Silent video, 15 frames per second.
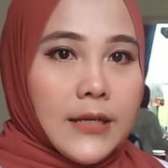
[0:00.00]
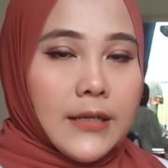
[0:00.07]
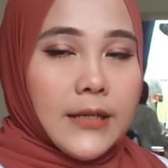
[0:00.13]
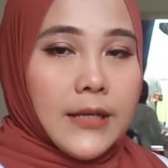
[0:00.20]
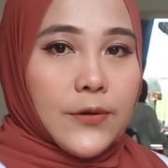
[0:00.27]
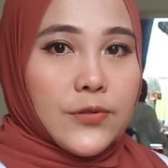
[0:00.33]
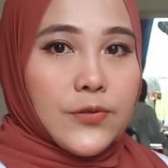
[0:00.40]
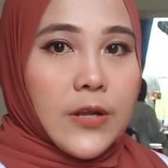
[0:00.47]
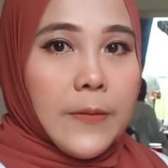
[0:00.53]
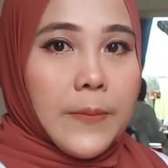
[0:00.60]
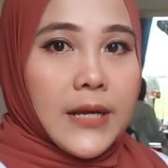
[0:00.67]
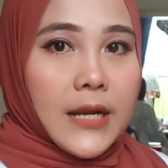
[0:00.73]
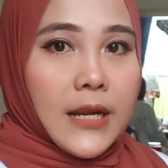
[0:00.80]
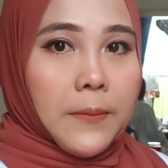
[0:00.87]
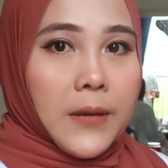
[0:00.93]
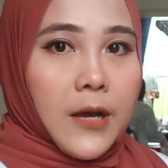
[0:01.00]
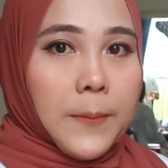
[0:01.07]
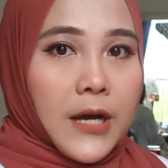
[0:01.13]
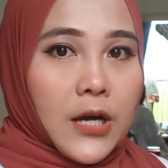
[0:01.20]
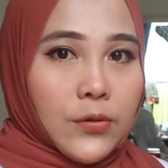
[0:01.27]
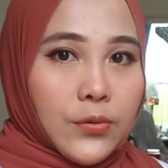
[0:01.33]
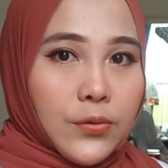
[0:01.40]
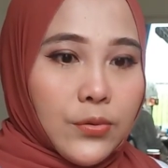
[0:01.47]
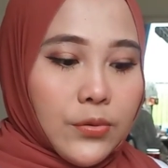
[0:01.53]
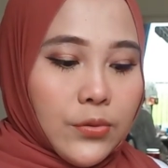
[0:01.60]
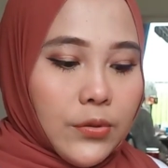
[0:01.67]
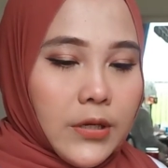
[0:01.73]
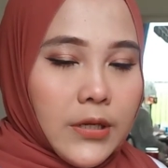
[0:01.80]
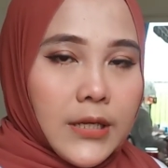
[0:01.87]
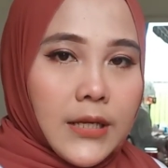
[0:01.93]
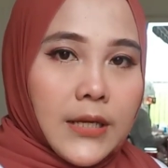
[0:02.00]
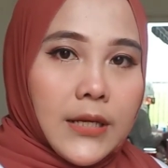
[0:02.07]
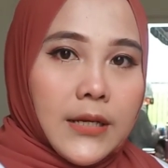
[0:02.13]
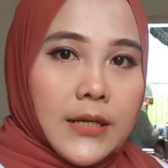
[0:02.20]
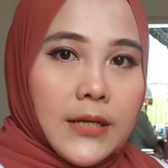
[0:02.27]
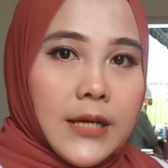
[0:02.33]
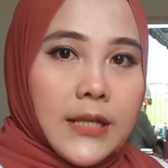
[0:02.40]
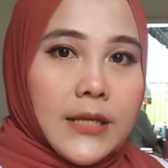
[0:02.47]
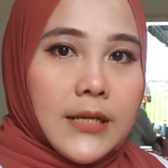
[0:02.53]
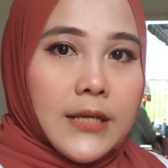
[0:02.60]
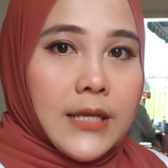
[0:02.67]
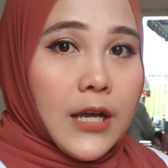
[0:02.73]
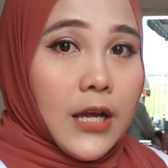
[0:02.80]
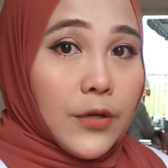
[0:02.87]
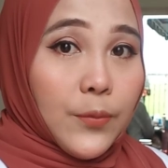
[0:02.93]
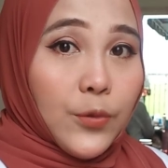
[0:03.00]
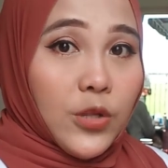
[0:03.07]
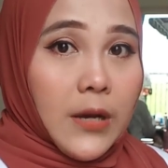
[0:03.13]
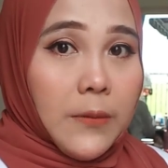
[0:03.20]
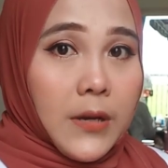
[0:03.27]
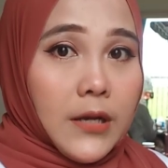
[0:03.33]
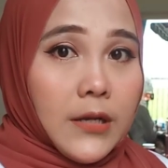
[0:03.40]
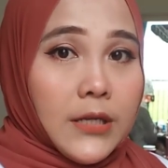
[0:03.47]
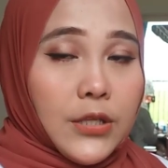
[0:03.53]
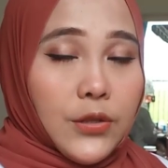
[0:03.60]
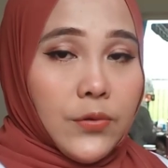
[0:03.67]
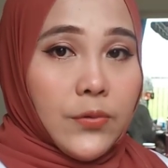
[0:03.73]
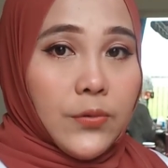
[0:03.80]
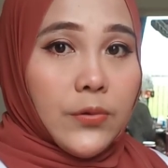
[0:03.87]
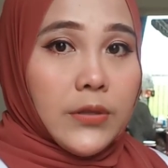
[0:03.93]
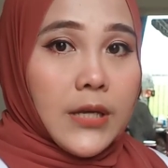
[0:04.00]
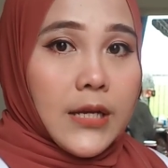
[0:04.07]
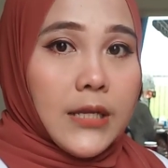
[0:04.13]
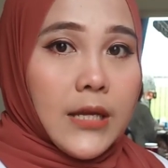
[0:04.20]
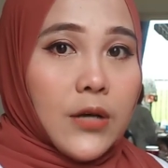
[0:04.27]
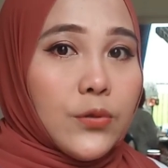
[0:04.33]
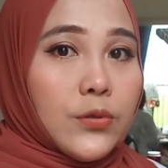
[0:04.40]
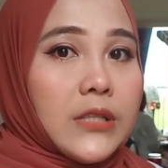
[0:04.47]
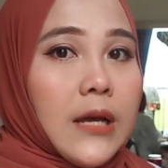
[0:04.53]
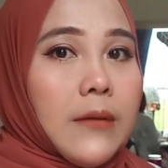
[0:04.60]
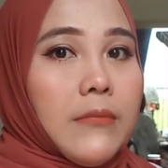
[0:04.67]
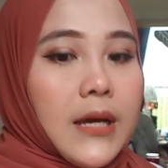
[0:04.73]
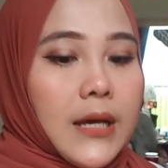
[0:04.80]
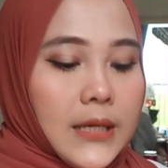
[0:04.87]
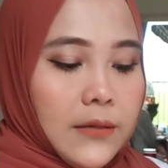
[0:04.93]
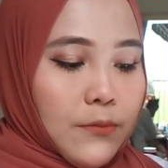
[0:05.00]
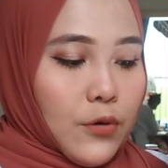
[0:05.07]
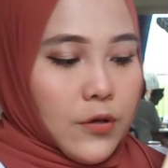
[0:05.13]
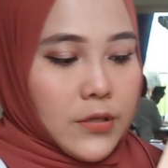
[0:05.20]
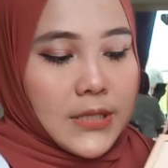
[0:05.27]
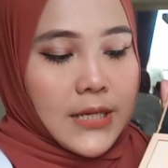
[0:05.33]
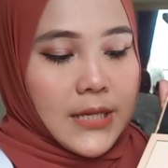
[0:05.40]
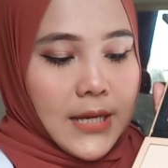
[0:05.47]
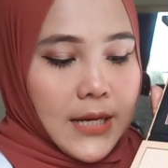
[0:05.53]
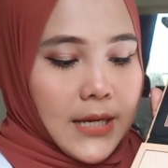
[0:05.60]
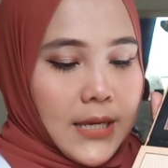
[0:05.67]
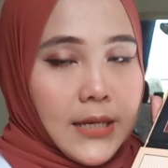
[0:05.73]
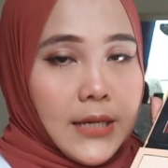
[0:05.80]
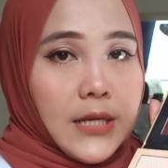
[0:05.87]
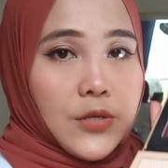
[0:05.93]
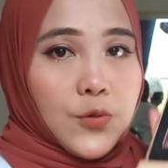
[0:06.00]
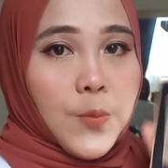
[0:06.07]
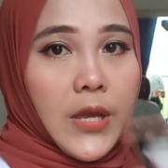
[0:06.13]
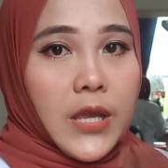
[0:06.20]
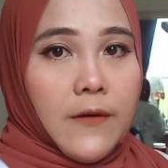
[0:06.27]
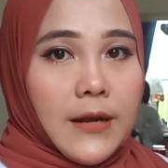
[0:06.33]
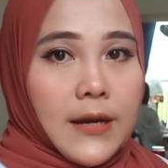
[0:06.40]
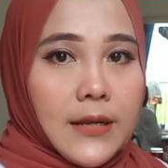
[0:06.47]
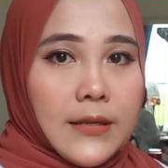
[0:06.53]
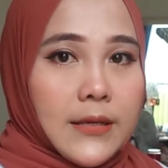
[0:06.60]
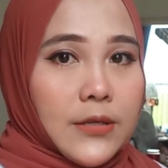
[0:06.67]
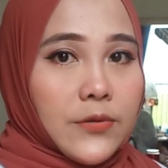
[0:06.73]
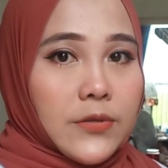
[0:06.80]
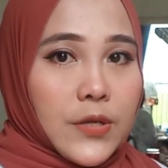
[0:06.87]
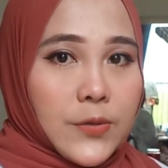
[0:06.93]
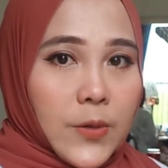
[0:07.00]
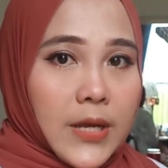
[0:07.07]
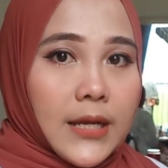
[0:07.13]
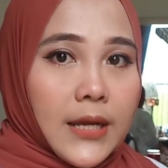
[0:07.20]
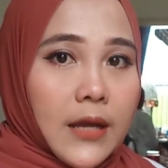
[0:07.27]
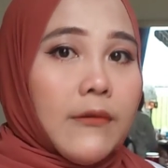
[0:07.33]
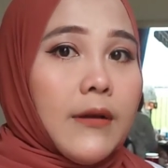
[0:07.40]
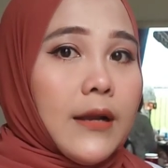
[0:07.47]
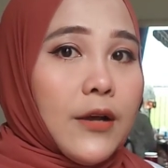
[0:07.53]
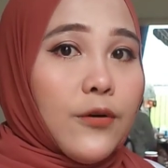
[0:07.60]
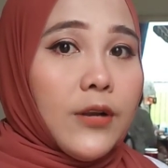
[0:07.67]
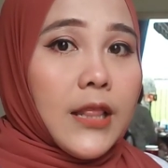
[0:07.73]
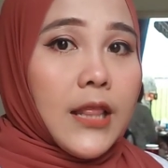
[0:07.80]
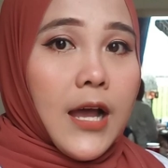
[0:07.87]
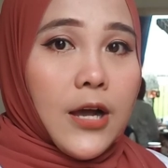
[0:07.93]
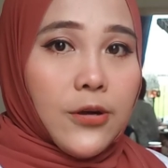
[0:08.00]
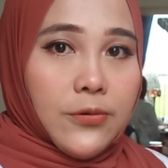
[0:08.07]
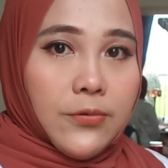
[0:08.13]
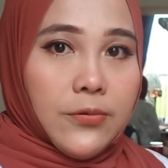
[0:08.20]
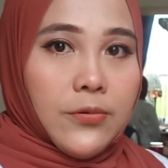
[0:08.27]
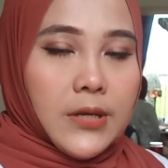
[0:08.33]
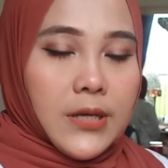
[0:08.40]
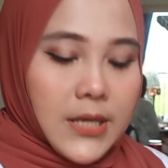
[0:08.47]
ini aku sudah benerin make aku dan tadinya kan putihan banget gitu tadi aku tambahin bronzer yang kayak gini supaya warnanya itu sesuai dengan warna kulit aku